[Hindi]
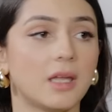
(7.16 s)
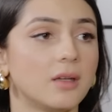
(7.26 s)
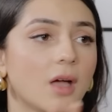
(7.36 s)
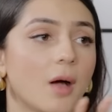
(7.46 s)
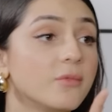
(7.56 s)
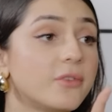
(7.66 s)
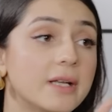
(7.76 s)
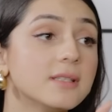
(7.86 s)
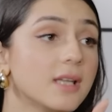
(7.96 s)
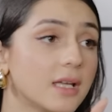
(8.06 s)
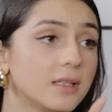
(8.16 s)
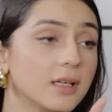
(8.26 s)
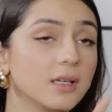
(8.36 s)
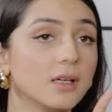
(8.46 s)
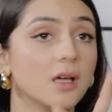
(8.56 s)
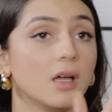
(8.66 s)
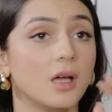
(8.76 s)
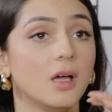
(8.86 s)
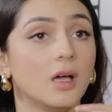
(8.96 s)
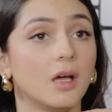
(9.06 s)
नहीं हम फ्रेंड्स नहीं थे ओके